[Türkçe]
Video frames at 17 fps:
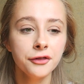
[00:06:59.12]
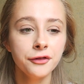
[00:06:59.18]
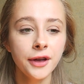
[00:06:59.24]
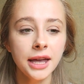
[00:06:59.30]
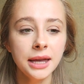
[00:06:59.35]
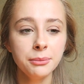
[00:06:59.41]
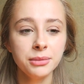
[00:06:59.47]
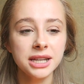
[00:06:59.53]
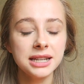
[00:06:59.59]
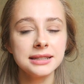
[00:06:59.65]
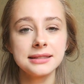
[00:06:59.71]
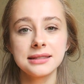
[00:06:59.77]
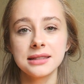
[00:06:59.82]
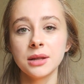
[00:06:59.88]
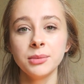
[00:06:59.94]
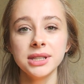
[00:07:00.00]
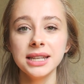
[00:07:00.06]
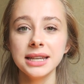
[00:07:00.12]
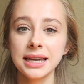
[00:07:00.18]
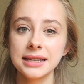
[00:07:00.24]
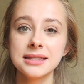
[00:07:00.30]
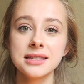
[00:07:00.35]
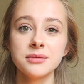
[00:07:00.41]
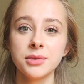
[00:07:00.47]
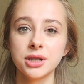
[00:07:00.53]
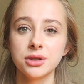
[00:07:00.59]
Ve bir kısıtlama da
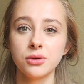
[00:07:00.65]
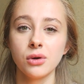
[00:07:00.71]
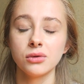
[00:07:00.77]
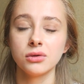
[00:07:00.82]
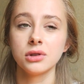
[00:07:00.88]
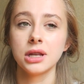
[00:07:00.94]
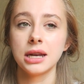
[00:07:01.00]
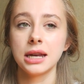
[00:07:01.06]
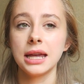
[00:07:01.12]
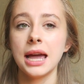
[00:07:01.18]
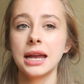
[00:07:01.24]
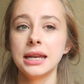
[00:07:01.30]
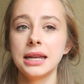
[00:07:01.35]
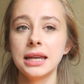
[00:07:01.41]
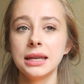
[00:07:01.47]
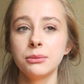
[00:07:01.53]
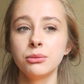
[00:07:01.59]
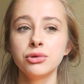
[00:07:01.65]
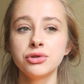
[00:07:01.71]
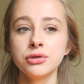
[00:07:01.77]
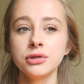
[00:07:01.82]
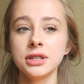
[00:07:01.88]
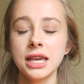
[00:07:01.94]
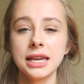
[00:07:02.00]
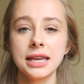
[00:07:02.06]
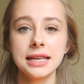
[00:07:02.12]
getirmedi konulara. Yani
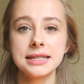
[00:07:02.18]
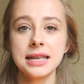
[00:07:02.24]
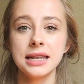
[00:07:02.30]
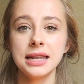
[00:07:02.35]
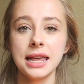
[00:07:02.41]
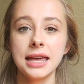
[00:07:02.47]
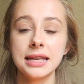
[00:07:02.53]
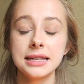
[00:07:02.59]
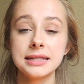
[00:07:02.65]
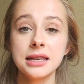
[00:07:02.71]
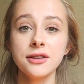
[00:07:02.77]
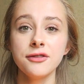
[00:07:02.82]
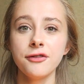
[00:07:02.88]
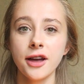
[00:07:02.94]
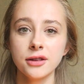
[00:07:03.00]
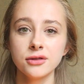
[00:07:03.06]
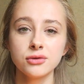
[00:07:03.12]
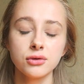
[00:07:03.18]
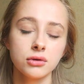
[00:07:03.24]
bütün YGS, LYS fen